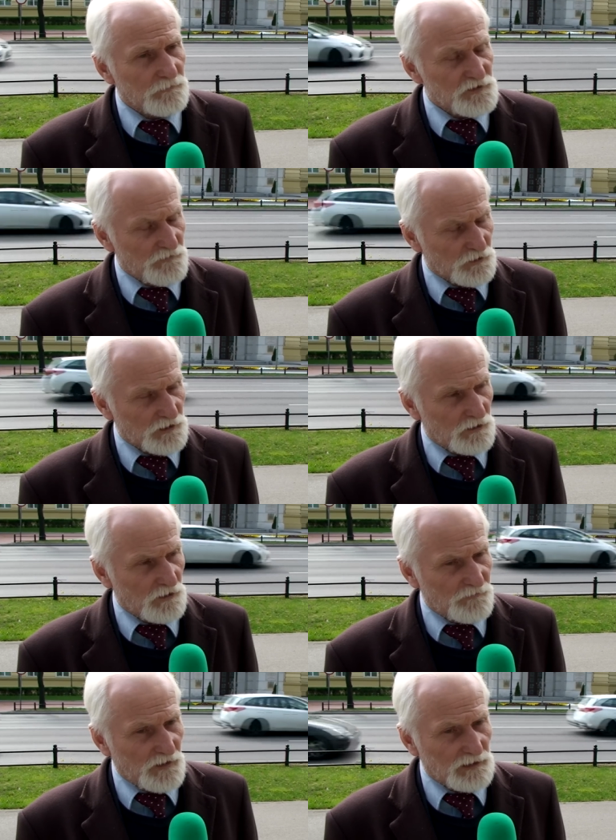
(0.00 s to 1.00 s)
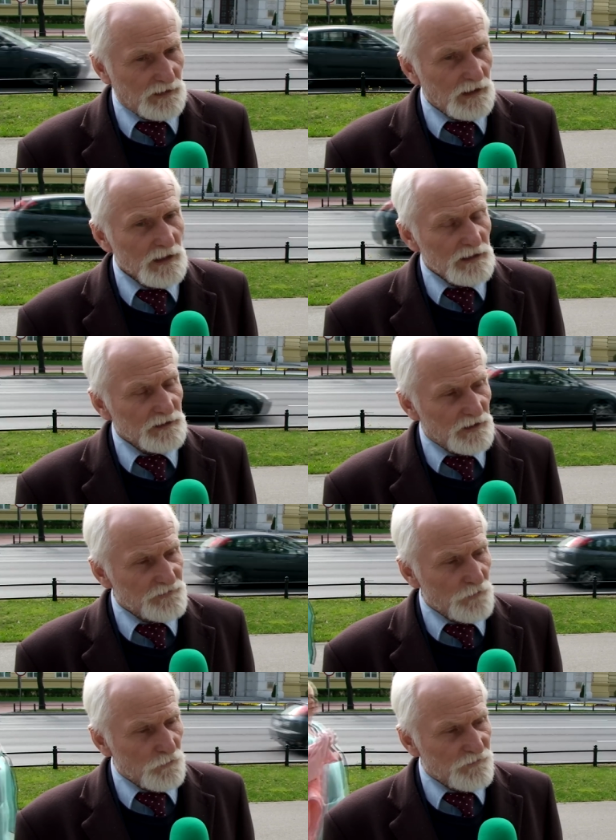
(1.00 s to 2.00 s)
9 e, kwietnia,
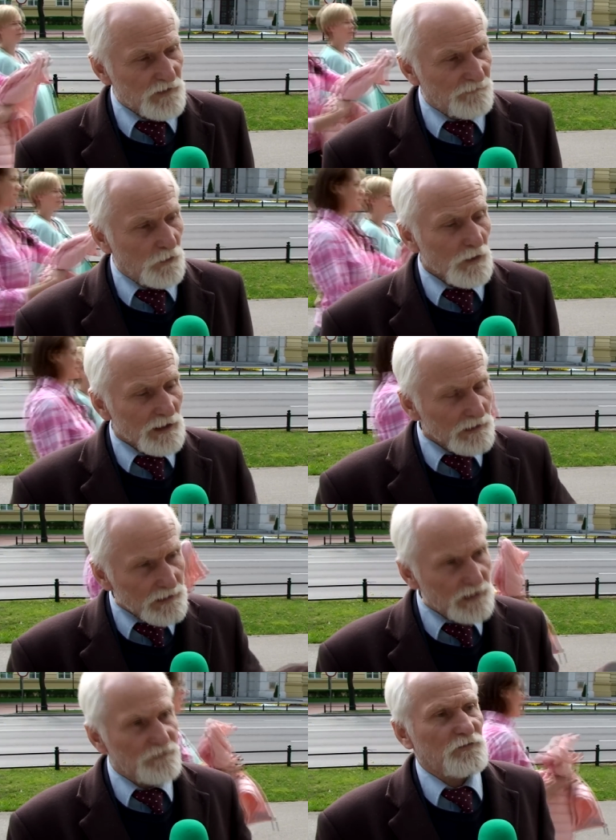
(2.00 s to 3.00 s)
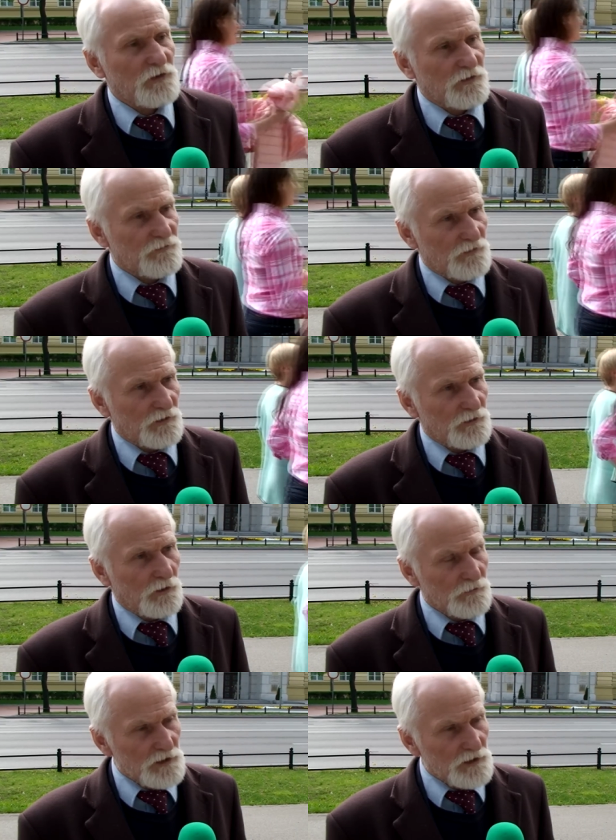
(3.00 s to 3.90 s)
jest ustawą restrykcyjną.